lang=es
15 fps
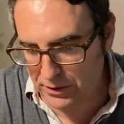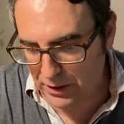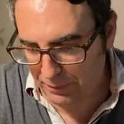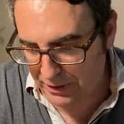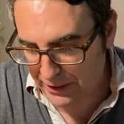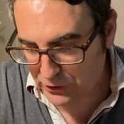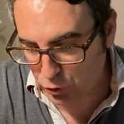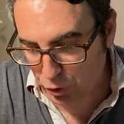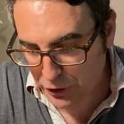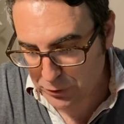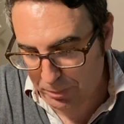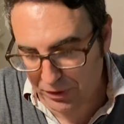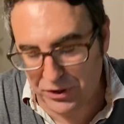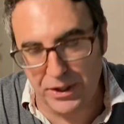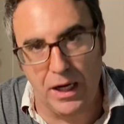y haber hecho un
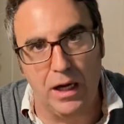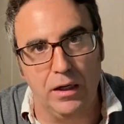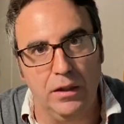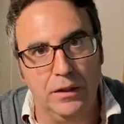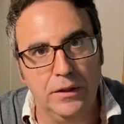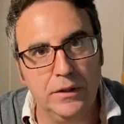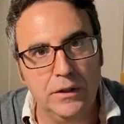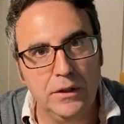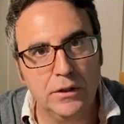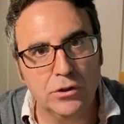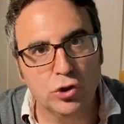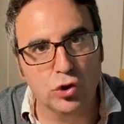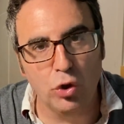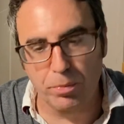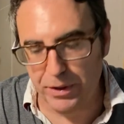especial
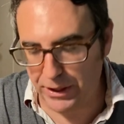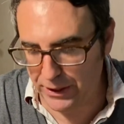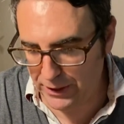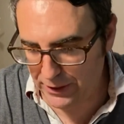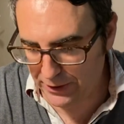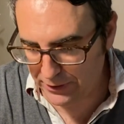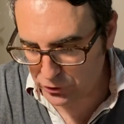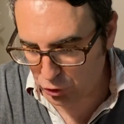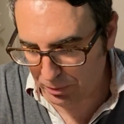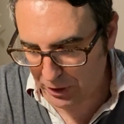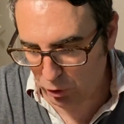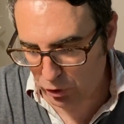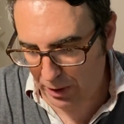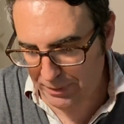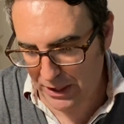sobre, sobre
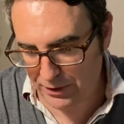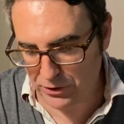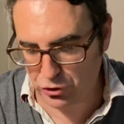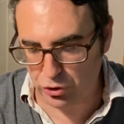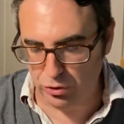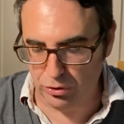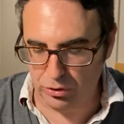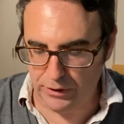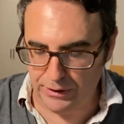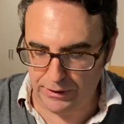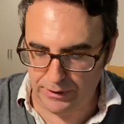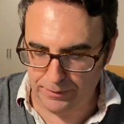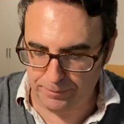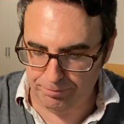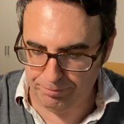lo que había dicho
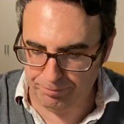eh,